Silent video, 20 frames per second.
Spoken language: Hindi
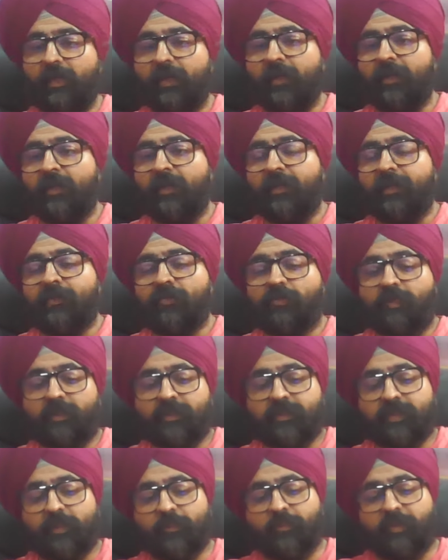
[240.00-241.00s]
है कि जो
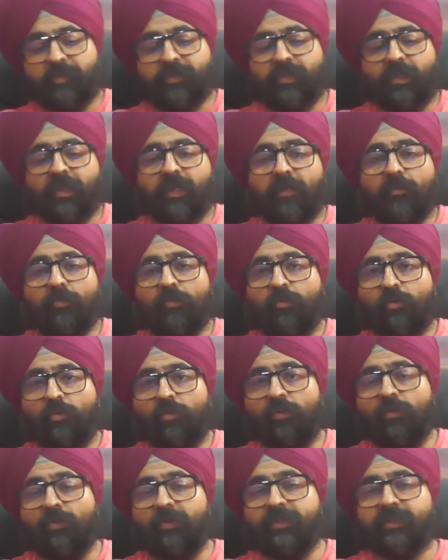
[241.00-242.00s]
कंसर्न पक्षकार है
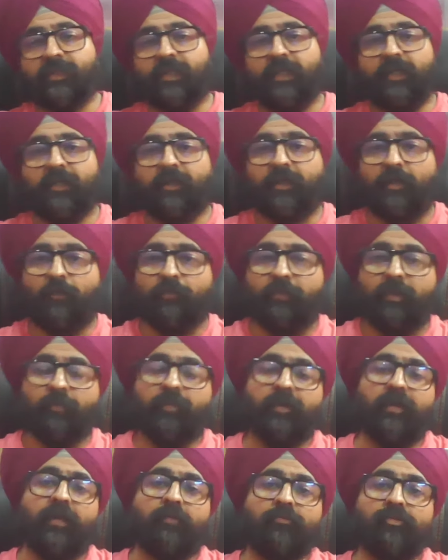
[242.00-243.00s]
उनको इसके गंभीर
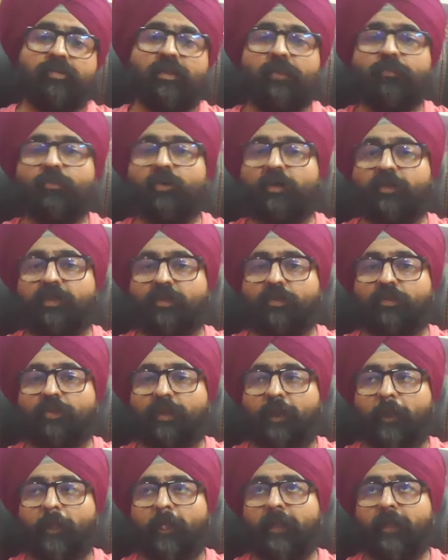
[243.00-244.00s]
परिणाम जो है भुगतने
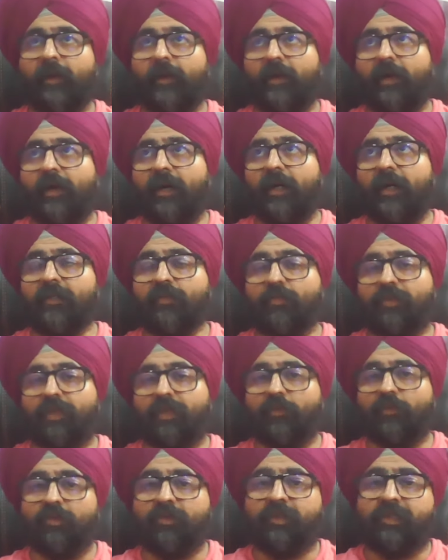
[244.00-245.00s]
होते हैं आज कोई
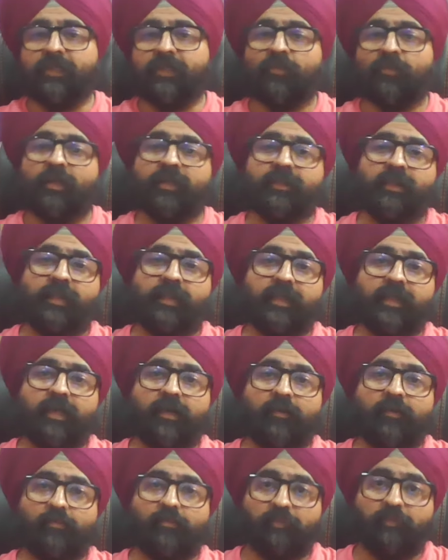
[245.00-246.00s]
डिवोर्स केस जो है चल
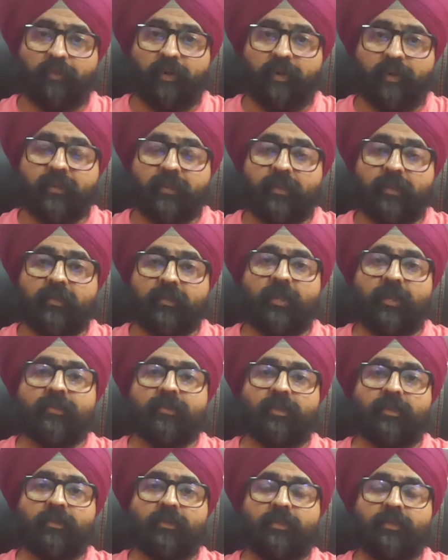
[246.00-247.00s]
गया पाँच साल
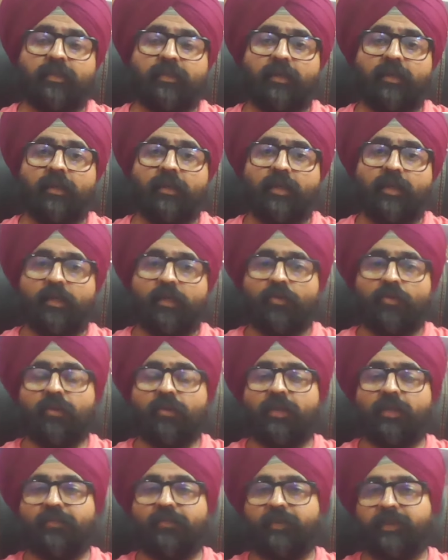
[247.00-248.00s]
सात साल दस साल तो
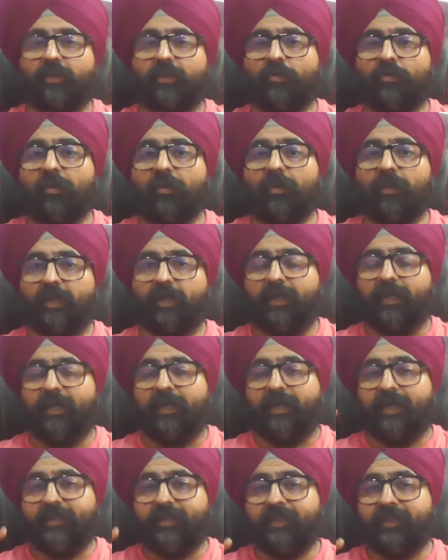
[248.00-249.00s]
क्या फ़ायदा होगा
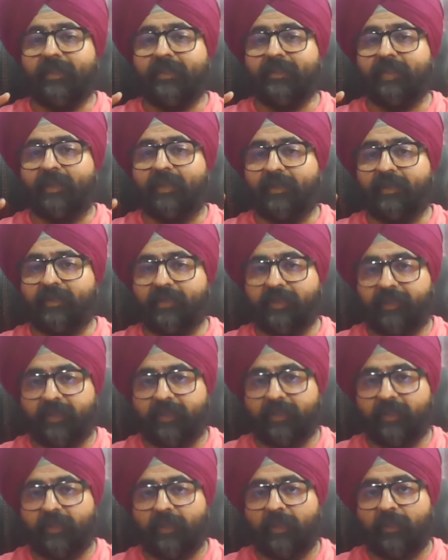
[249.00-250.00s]
ऐसे ही चाइल्ड कस्टडी
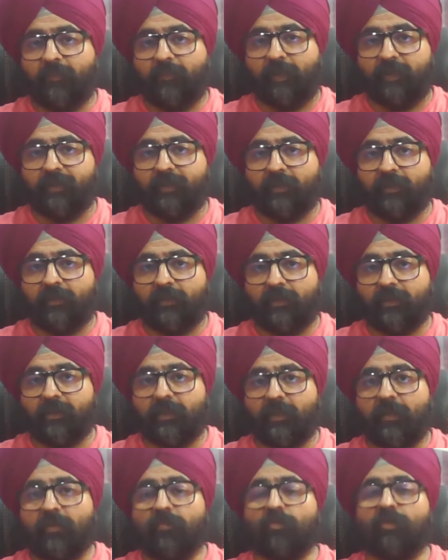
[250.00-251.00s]
केस चल गया पाँच साल दस
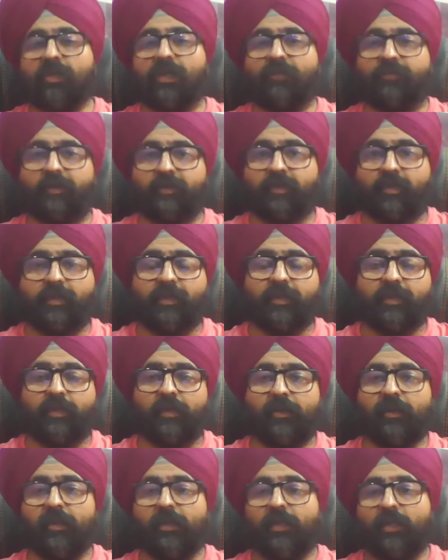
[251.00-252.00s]
साल तो क्या फ़ायदा
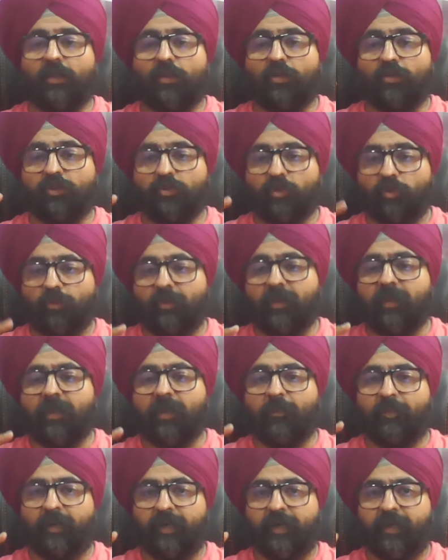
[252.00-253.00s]
रहेगा तो जो भी
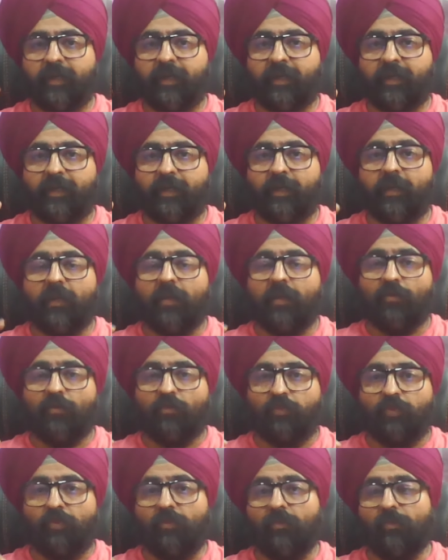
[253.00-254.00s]
रेमेडी है
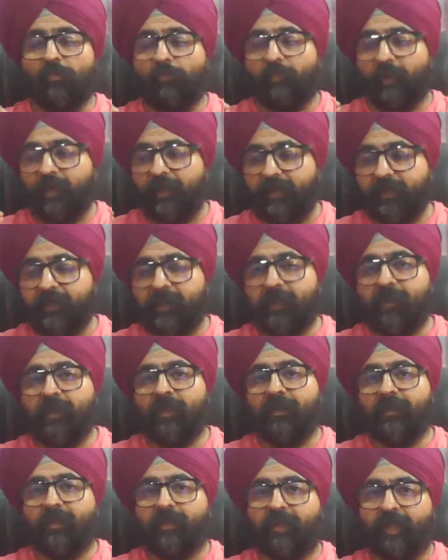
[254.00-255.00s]
वो मिलनी
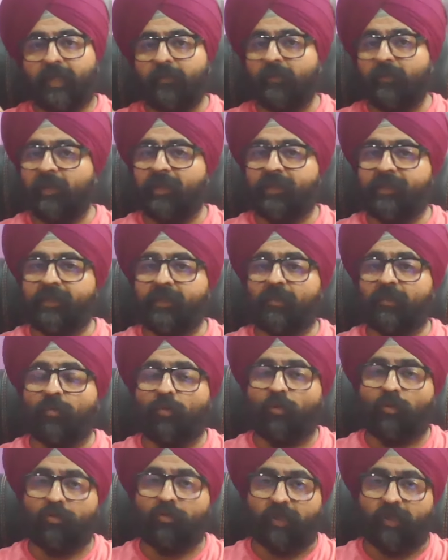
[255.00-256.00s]
चाहिए या नहीं मिलनी चाहिए
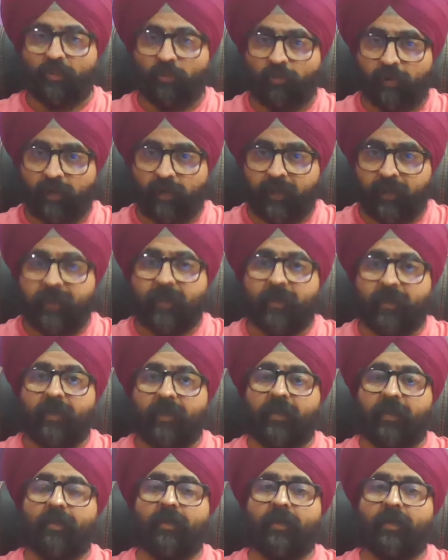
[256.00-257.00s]
कोर्ट को तय तो करनी ही
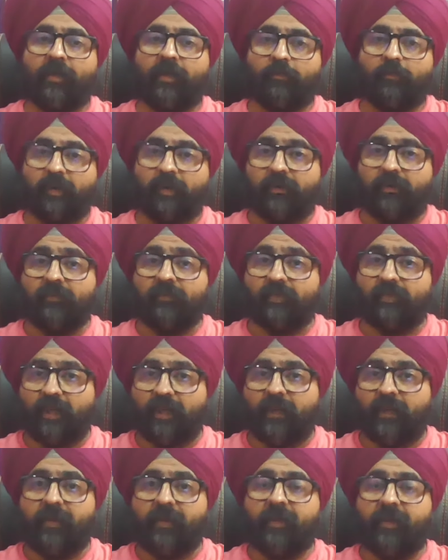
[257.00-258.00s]
करनी है बट
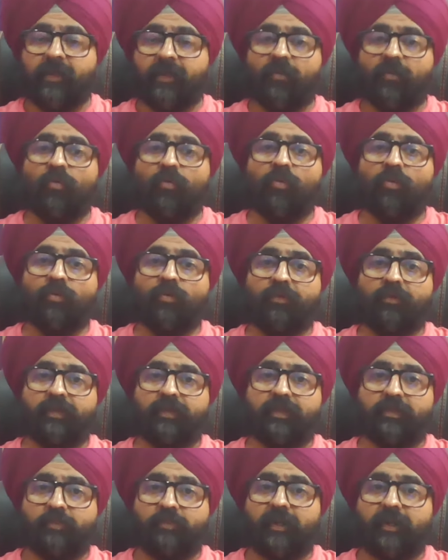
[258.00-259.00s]
तय करने के लिए कोर्ट को
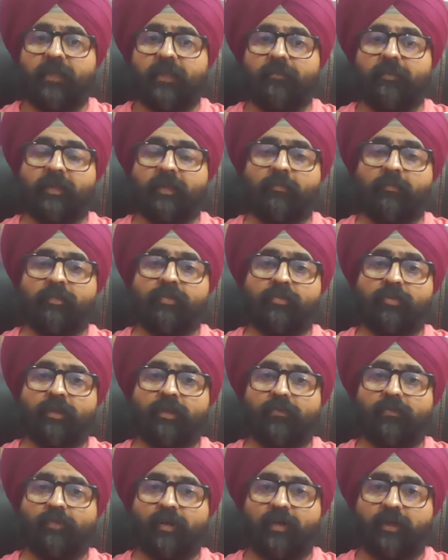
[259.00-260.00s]
स्पीडली मैनर में जो
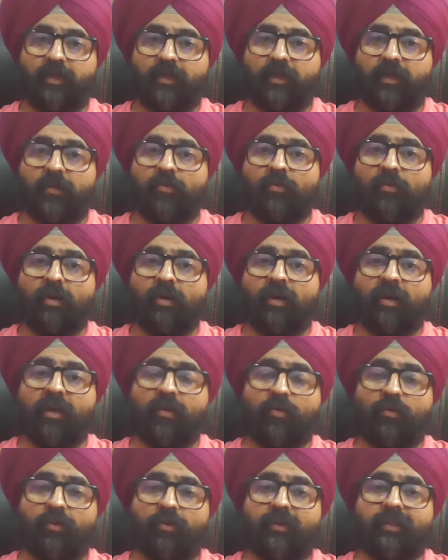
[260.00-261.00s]
है वर्क करना होगा
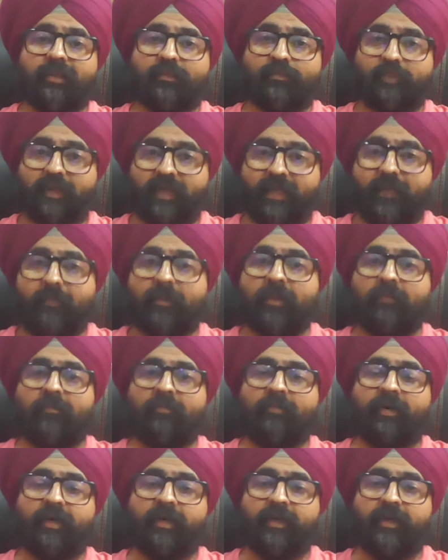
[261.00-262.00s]
अगर कोर्ट स्पीडली मैनर
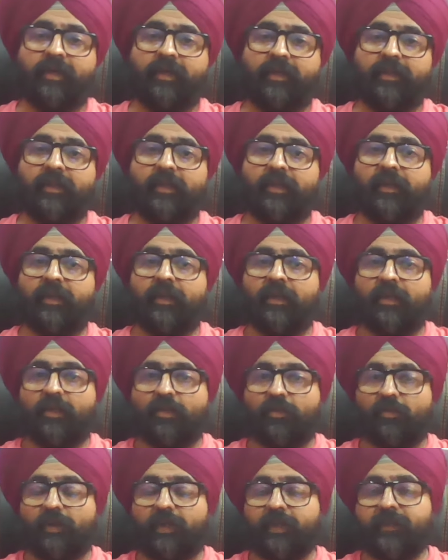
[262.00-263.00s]
में वर्क नहीं करता है
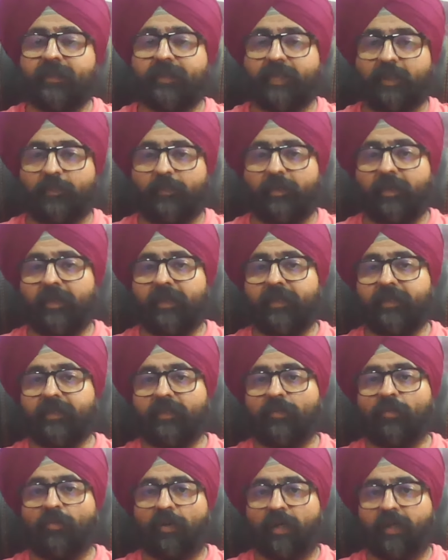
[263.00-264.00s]
तो ऐसी रेमेडी
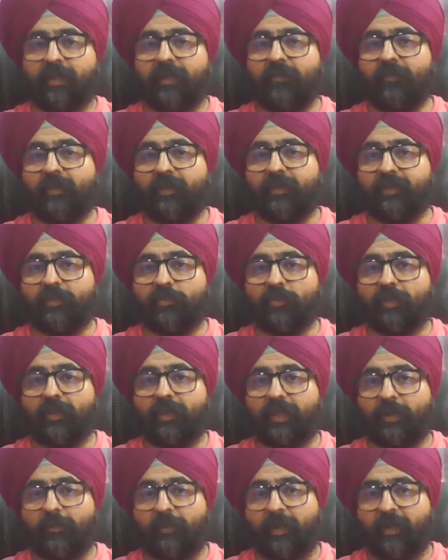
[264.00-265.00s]
से होना है कि व्यक्ति जो
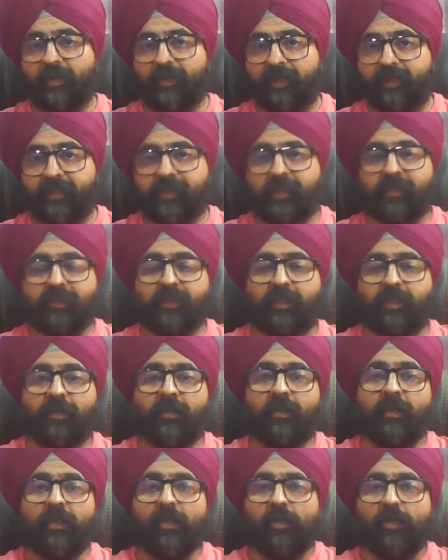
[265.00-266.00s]
है रेमेडी लेस ही रह जाए
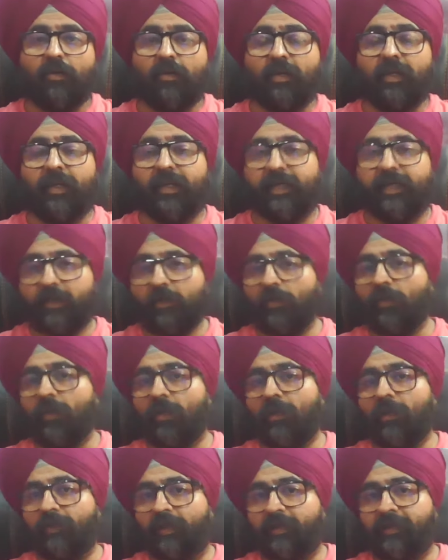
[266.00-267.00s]
क्योंकि एक
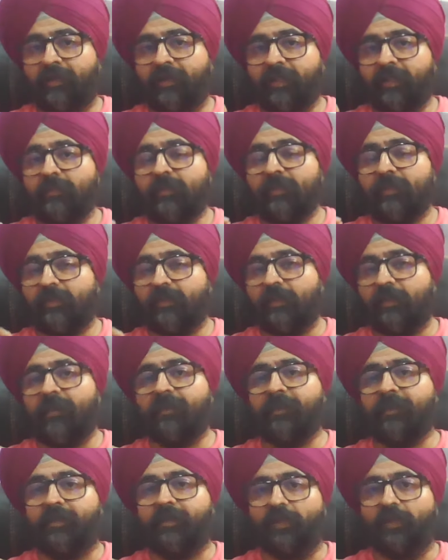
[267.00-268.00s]
और हमारे देश में
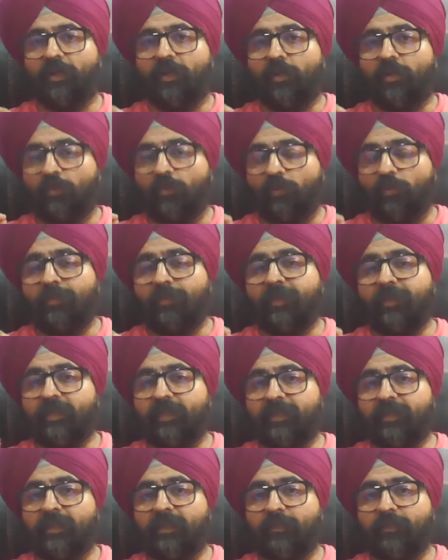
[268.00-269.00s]
सिद्धांत है उबी
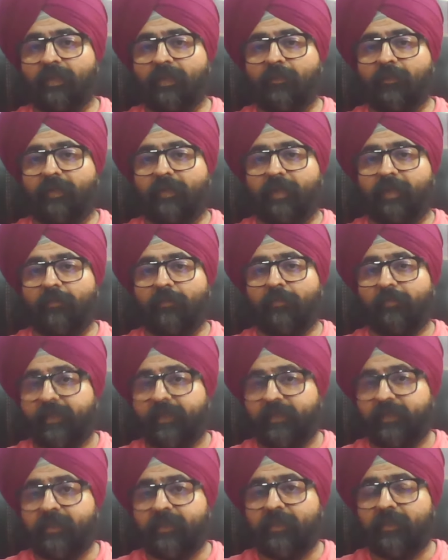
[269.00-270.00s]
जस्ट ई बी रेमेडियम
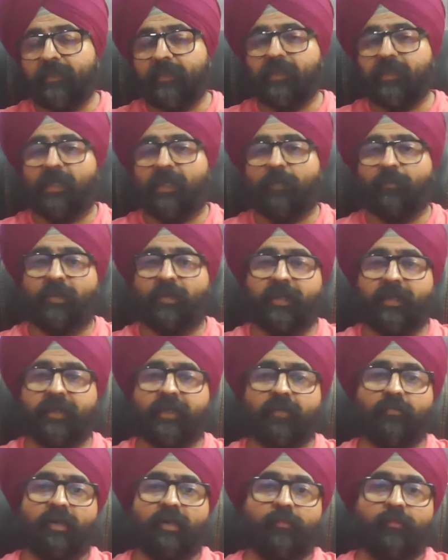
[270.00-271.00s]
मीन्स जहाँ पर
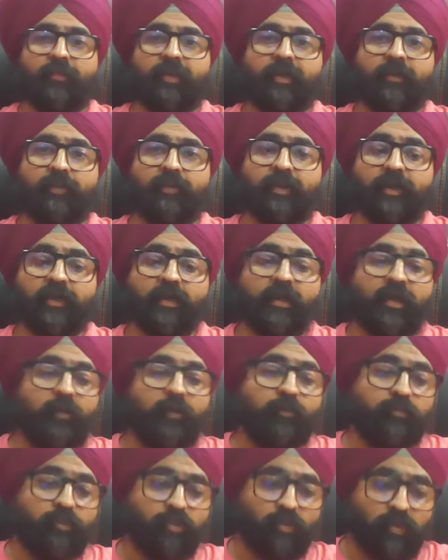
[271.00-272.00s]
राइट है वहाँ रेमेडी भी है
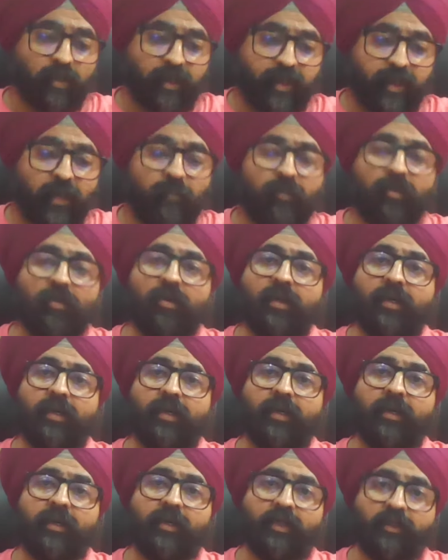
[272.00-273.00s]
तो राइट भी
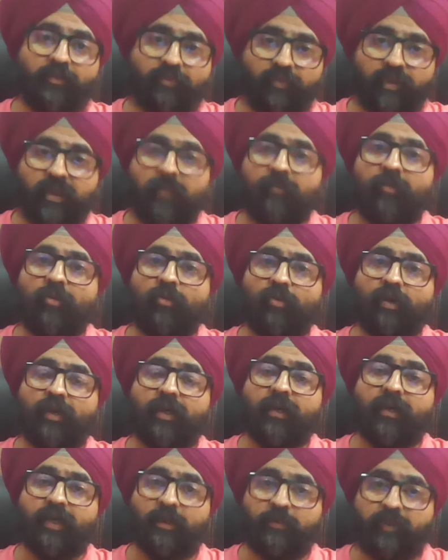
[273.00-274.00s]
हैं इन्फ्रिंग भी हो
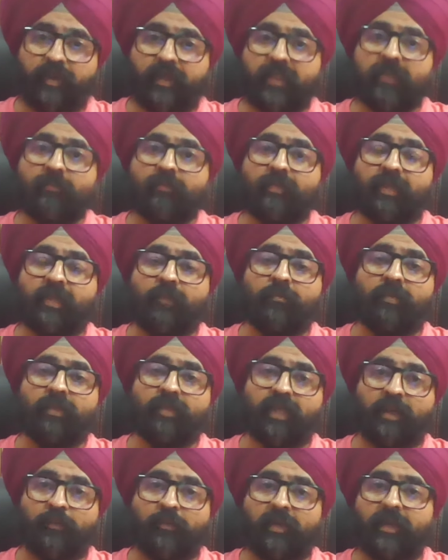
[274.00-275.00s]
गए रेमेडीज़ भी हैं
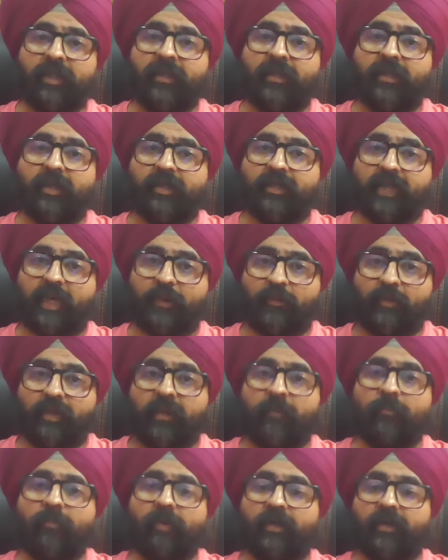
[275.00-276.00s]
बट रेमेडी अगर
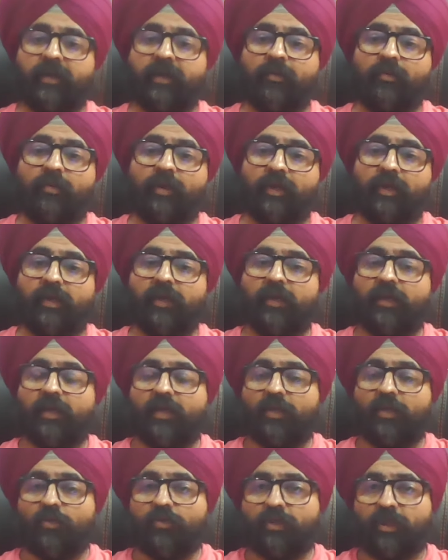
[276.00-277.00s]
टाइमली इम्पार्ट नहीं हो रही है
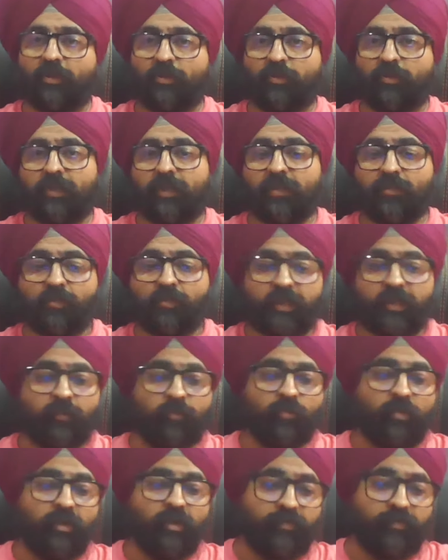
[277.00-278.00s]
तो उसका नुकसान जो है
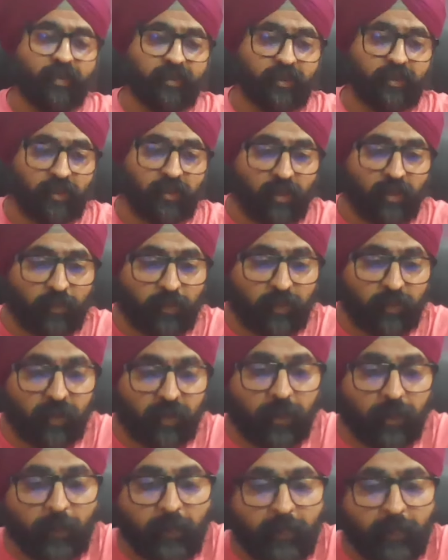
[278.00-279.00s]
हमको ही फेस करना
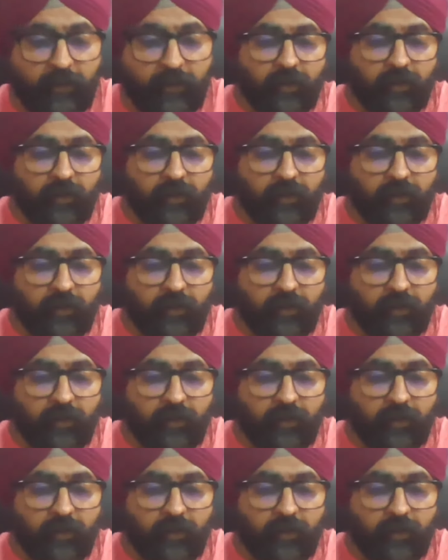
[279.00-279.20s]
पड़ता है